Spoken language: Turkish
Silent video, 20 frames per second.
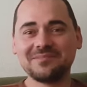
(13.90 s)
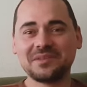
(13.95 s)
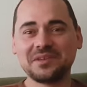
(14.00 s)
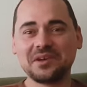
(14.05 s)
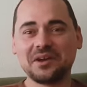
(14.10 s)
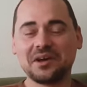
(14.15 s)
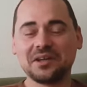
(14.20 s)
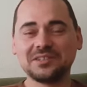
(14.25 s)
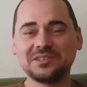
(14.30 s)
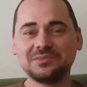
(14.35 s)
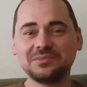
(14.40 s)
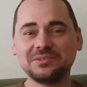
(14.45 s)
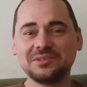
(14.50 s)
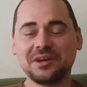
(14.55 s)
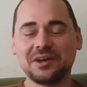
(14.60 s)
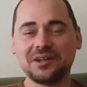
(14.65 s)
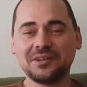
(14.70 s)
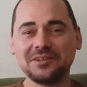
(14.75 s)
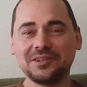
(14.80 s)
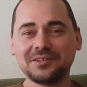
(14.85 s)
bir adamın
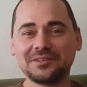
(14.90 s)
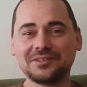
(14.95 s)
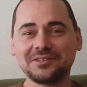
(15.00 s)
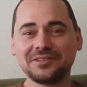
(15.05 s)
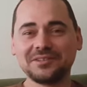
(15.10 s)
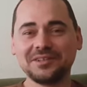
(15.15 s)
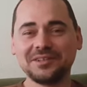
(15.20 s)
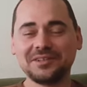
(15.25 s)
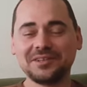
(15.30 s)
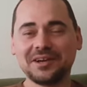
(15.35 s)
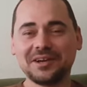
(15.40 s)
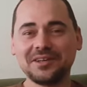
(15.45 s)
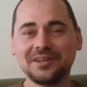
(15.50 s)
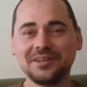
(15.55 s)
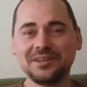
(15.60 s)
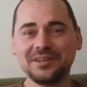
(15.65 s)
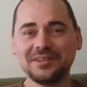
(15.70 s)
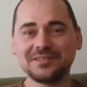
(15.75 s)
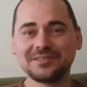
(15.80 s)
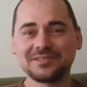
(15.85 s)
anlattığı
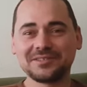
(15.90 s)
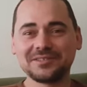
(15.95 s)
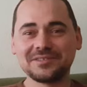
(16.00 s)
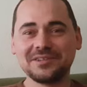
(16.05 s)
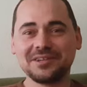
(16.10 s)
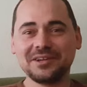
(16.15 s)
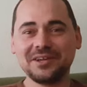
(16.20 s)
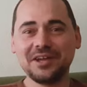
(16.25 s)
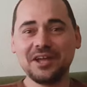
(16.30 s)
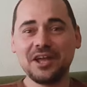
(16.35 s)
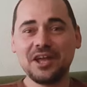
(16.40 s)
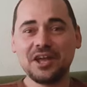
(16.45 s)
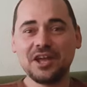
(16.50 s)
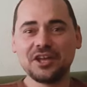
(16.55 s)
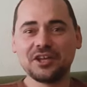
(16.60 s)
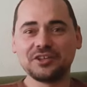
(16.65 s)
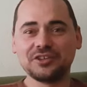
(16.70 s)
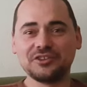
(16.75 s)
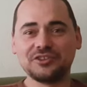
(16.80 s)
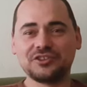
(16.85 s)
hikayeyi sizlere
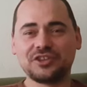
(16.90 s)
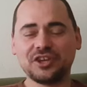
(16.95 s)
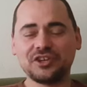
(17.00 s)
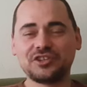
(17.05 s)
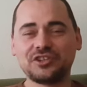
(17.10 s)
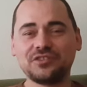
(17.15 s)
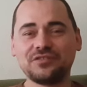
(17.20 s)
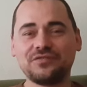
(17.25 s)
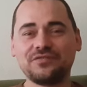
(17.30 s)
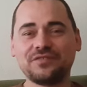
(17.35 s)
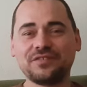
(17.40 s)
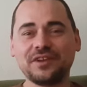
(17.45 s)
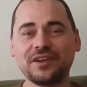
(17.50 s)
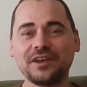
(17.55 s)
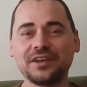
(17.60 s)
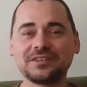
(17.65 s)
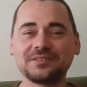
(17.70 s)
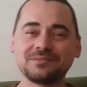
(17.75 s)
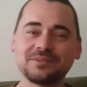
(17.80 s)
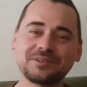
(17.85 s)
deşifre
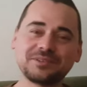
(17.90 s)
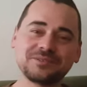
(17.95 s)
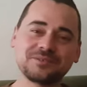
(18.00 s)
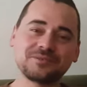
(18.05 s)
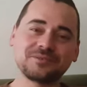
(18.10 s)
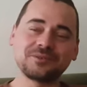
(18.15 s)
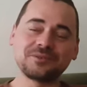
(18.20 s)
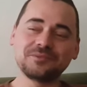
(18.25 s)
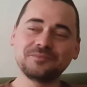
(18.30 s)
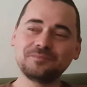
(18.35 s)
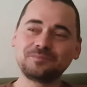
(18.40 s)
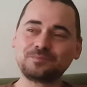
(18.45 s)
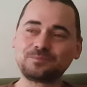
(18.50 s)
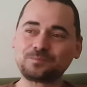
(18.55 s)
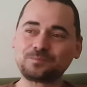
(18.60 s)
etmek istiyorum.